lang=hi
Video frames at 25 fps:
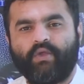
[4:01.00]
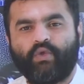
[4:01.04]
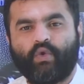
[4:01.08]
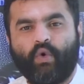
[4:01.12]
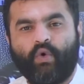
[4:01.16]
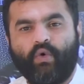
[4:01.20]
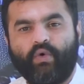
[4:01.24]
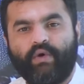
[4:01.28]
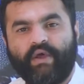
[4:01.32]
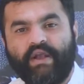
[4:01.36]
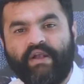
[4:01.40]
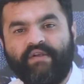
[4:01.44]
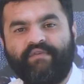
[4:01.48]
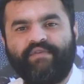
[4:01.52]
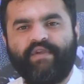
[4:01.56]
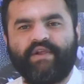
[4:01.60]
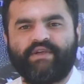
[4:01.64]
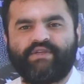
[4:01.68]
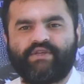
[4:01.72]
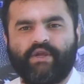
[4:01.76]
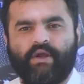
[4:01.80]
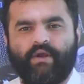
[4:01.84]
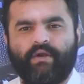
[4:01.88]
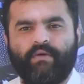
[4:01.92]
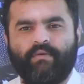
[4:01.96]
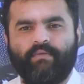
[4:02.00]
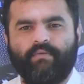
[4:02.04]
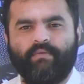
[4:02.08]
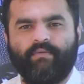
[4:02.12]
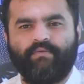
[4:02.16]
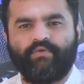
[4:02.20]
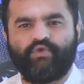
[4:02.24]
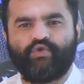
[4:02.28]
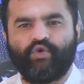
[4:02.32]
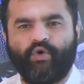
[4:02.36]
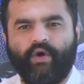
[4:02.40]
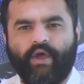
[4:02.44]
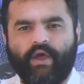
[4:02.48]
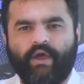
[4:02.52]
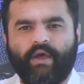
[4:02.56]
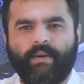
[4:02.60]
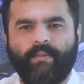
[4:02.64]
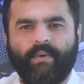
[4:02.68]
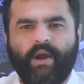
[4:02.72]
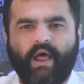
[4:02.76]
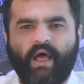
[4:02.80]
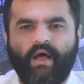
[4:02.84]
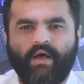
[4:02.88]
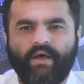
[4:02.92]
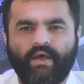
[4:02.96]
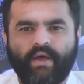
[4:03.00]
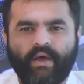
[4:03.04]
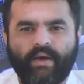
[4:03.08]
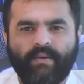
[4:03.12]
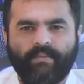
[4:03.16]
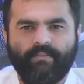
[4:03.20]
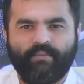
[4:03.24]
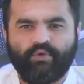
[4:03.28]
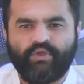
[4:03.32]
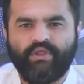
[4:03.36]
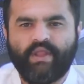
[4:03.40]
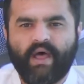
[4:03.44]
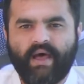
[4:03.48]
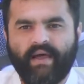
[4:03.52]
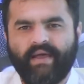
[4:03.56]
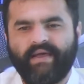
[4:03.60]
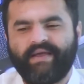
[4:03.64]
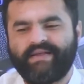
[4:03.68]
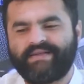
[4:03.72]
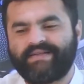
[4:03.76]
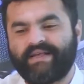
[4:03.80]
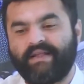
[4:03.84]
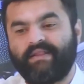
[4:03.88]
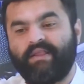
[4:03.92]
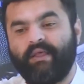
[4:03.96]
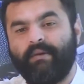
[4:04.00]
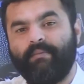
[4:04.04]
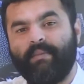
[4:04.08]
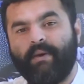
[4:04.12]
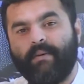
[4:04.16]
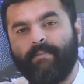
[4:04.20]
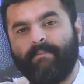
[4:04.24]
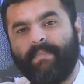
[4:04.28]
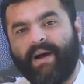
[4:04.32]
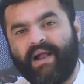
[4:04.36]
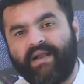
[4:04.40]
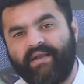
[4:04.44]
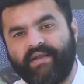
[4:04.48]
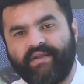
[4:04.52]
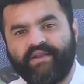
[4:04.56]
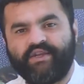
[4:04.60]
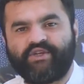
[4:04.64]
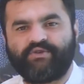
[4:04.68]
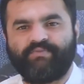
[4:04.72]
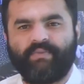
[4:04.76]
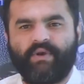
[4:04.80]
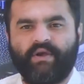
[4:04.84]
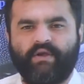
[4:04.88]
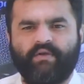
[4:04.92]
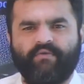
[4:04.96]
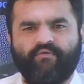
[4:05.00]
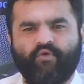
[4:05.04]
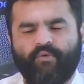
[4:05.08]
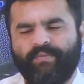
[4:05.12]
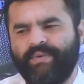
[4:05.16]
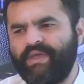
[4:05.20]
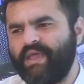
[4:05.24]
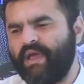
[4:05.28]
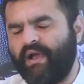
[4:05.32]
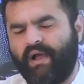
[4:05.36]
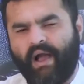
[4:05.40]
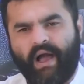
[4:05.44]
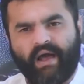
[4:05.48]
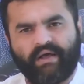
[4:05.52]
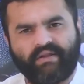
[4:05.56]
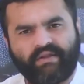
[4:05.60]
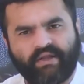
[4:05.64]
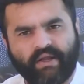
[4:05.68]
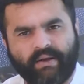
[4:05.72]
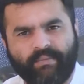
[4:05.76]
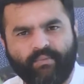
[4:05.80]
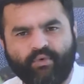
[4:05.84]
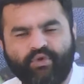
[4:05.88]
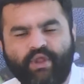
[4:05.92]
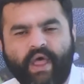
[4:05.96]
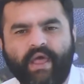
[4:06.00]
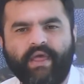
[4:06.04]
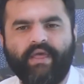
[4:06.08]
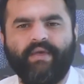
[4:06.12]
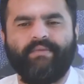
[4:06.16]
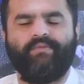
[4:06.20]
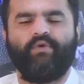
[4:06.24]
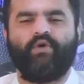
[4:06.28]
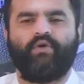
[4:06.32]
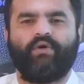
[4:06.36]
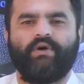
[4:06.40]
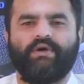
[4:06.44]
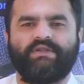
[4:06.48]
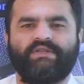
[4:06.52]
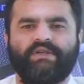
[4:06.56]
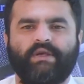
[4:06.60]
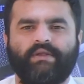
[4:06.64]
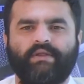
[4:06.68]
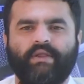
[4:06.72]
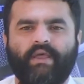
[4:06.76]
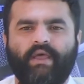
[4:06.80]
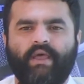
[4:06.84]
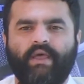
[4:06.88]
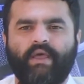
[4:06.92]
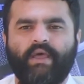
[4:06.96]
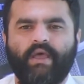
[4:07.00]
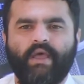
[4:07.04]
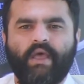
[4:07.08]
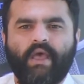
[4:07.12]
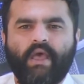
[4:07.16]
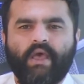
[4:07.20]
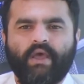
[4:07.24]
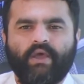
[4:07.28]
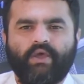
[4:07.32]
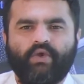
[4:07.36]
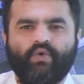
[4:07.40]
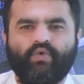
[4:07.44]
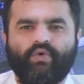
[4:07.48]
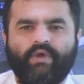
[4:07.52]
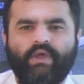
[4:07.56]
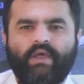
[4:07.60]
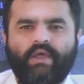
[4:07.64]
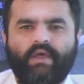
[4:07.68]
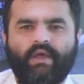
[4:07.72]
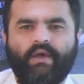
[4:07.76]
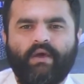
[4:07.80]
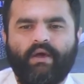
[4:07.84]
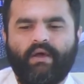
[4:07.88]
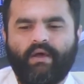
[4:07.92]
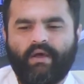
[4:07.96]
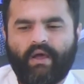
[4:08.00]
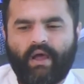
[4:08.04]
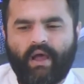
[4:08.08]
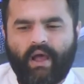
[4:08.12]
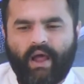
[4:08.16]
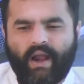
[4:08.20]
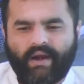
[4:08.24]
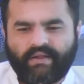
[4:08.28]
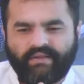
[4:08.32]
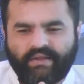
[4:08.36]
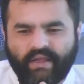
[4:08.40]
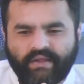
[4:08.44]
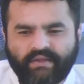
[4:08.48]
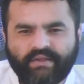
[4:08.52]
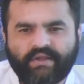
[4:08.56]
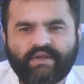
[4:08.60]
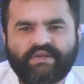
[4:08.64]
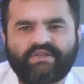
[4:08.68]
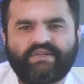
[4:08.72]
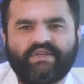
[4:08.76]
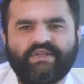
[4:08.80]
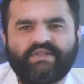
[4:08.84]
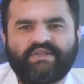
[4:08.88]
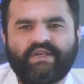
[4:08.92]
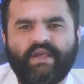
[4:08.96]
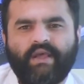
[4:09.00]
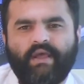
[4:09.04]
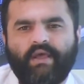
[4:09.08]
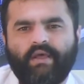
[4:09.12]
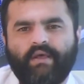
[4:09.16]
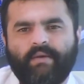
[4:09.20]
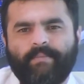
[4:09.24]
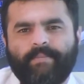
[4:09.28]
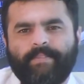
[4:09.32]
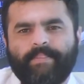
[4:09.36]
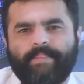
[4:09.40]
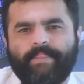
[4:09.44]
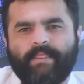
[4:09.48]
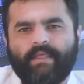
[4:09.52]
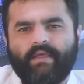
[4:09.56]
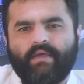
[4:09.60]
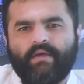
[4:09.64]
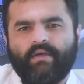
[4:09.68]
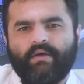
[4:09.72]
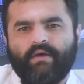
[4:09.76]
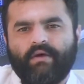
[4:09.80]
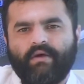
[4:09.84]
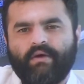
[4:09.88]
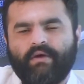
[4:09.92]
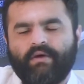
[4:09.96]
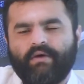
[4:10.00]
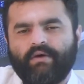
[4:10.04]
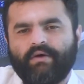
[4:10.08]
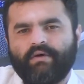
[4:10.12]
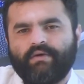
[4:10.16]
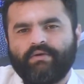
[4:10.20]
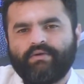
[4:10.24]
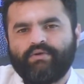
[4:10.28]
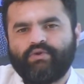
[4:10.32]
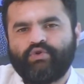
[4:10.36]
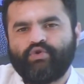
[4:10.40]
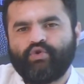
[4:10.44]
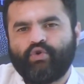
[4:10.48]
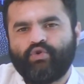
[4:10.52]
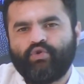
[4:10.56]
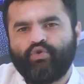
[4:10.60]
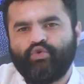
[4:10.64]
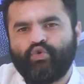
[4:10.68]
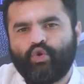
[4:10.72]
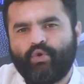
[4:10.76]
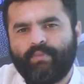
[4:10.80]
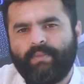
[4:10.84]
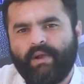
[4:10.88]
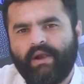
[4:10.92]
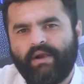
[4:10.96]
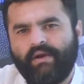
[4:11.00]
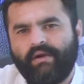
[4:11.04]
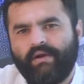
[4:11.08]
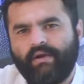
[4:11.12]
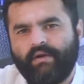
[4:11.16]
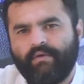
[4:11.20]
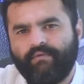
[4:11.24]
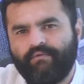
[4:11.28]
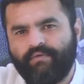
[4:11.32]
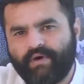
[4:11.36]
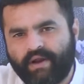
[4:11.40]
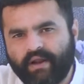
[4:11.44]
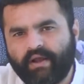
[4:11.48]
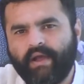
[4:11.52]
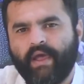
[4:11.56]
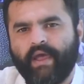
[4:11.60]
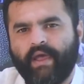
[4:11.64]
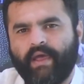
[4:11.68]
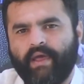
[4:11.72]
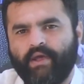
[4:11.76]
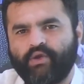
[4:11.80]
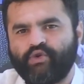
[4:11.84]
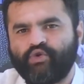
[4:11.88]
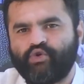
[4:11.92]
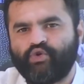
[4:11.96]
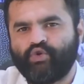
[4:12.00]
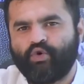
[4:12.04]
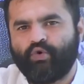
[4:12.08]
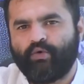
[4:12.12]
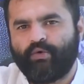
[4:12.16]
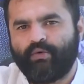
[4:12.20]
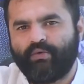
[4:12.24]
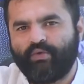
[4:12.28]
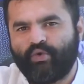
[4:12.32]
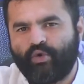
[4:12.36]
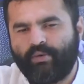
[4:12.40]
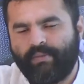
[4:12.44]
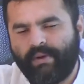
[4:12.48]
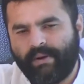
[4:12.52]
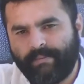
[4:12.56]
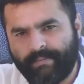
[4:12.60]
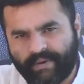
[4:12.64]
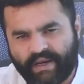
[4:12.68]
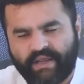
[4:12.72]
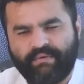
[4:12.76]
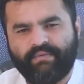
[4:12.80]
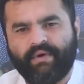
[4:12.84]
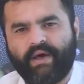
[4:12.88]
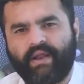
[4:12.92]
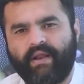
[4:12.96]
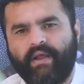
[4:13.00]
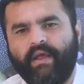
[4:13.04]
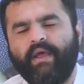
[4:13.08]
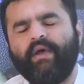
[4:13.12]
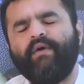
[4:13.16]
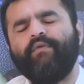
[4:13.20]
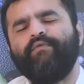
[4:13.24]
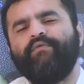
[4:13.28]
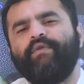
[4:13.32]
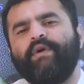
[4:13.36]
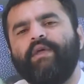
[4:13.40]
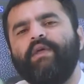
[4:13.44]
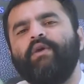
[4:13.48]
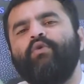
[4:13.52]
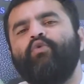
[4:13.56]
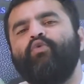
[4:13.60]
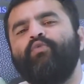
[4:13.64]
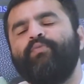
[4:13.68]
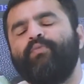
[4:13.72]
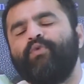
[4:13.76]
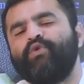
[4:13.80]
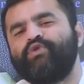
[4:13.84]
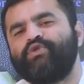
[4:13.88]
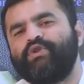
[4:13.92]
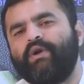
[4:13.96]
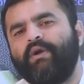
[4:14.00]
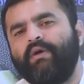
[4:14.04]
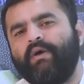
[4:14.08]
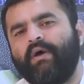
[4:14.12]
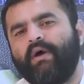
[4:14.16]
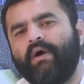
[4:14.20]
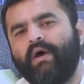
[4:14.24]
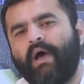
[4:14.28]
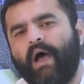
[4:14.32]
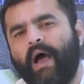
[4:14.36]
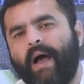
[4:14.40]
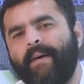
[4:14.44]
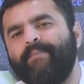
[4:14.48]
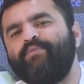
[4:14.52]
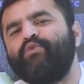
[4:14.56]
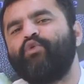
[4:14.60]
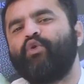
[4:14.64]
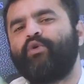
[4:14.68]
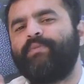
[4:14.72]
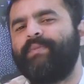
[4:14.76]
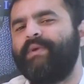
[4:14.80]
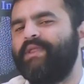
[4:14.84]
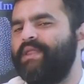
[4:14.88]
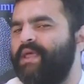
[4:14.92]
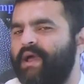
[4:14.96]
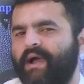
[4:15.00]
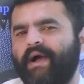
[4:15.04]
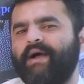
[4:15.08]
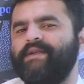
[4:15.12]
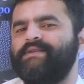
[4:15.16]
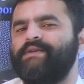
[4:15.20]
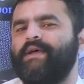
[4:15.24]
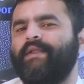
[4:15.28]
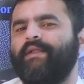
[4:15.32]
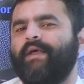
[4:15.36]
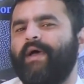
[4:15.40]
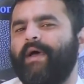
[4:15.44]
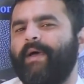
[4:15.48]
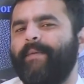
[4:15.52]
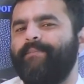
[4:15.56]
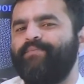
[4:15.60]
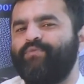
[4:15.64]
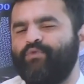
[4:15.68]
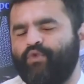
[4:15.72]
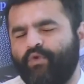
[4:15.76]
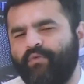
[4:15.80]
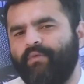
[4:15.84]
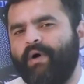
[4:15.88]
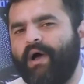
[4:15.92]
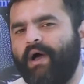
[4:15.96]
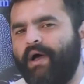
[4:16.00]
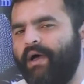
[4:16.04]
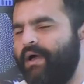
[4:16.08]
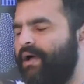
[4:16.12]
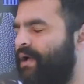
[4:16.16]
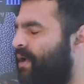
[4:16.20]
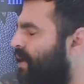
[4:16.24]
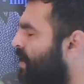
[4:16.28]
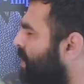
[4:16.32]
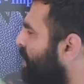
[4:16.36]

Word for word: तो इन्फ्लेशन जो एक बड़ा मुद्दा है साथ ही में माल नरिशमेंट वो भी एक आर्थिक मुद्दा ही हम लोग कह सकते हैं क्योंकि आर्थिक दृष्टि से जो दुर्बल वर्ग है जो दुर्बल परिवार है वहीं कुपोषण आमतौर पर देखा जाता है तो वहाँ